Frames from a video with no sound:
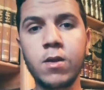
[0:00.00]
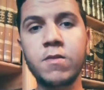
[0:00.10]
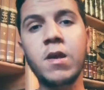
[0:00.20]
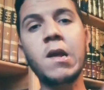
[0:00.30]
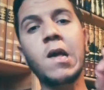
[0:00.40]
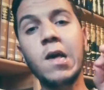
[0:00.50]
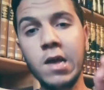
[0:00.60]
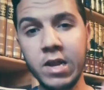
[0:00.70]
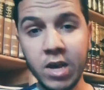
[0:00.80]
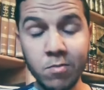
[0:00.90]

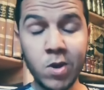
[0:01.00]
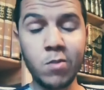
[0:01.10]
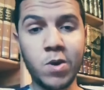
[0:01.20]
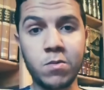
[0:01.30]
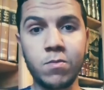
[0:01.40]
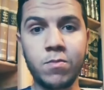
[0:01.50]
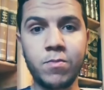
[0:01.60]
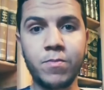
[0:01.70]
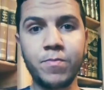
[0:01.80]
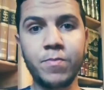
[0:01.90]
زرقاء اليمامة
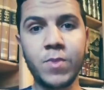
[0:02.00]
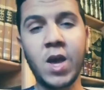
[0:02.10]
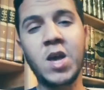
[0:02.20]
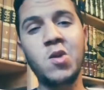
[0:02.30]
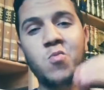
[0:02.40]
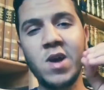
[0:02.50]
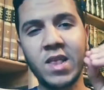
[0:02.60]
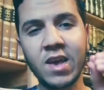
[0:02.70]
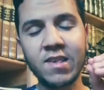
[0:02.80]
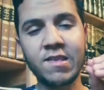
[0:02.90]
أحكي لكم واحد
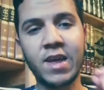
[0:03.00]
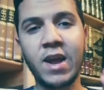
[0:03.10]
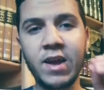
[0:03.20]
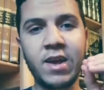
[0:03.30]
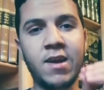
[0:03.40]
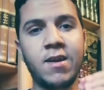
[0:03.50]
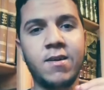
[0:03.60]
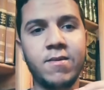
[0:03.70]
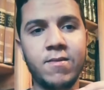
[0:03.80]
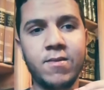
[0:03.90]
القصة رائعة
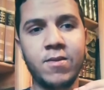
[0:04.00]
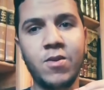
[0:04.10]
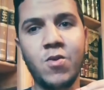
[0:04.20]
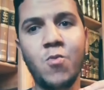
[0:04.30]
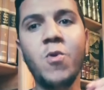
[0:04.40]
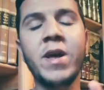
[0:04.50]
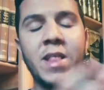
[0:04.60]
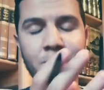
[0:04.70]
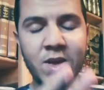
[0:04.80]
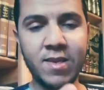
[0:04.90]
واحد
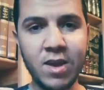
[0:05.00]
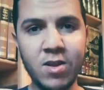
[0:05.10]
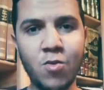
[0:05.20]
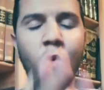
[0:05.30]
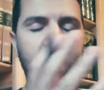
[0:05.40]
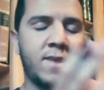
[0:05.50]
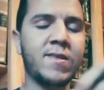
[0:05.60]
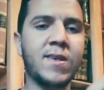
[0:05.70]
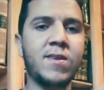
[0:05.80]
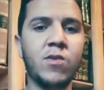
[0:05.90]
المثل
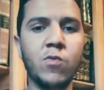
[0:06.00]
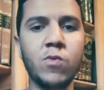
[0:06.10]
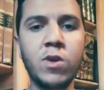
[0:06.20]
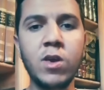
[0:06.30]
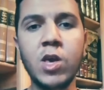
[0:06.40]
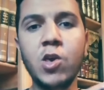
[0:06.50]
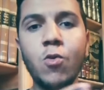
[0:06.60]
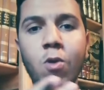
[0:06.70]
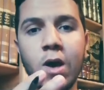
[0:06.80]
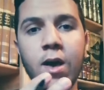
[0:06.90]
والقصة ديالو
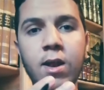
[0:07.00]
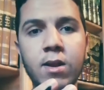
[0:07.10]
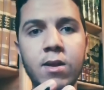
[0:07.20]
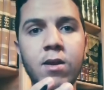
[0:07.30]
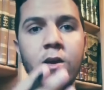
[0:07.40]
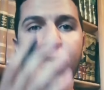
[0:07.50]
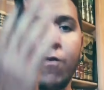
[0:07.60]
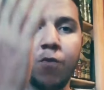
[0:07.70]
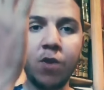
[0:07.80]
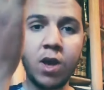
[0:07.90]
يقال
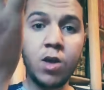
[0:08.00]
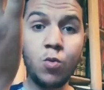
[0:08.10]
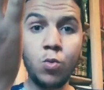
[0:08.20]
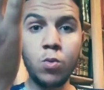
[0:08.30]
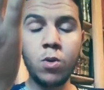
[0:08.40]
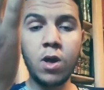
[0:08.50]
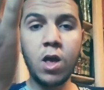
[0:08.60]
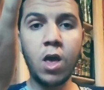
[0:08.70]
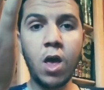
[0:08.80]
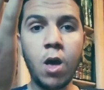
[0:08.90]
فلان
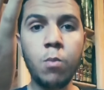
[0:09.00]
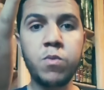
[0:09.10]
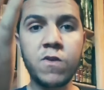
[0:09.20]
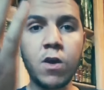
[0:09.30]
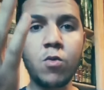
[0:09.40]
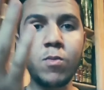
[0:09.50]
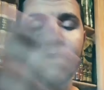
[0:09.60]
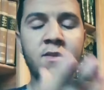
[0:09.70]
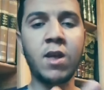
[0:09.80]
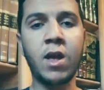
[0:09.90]
أبصر
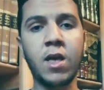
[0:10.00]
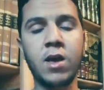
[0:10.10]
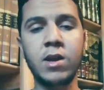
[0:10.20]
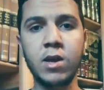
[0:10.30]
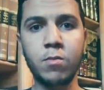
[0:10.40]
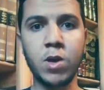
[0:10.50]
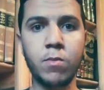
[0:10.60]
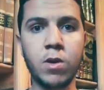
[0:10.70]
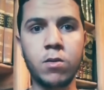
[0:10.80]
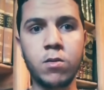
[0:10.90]
من زرقاء
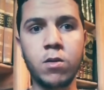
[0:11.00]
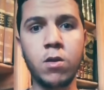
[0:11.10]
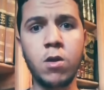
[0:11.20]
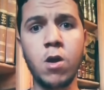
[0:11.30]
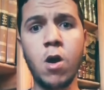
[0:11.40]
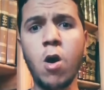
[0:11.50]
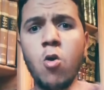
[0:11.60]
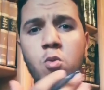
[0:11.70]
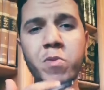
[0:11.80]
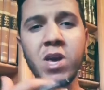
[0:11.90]
اليمامة
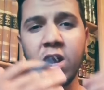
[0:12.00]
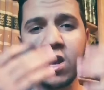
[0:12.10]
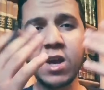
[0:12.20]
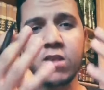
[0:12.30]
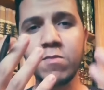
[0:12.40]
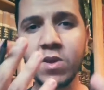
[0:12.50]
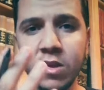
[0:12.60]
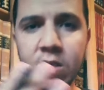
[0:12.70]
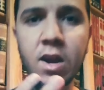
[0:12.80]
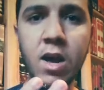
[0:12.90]
أو ممكن أنك
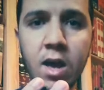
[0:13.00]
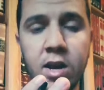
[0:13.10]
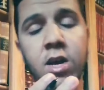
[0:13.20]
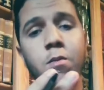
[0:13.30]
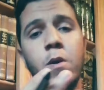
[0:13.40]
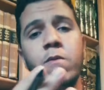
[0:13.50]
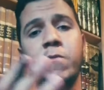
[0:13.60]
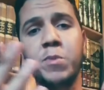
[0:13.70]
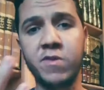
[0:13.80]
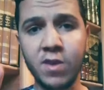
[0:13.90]
سمعتي زرقاء اليمامة
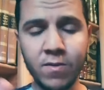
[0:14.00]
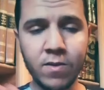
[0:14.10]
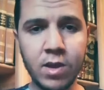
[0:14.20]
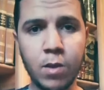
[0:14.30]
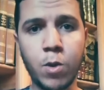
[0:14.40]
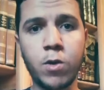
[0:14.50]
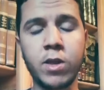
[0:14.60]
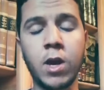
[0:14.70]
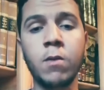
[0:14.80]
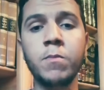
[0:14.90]
في بزاف ديال المواضيع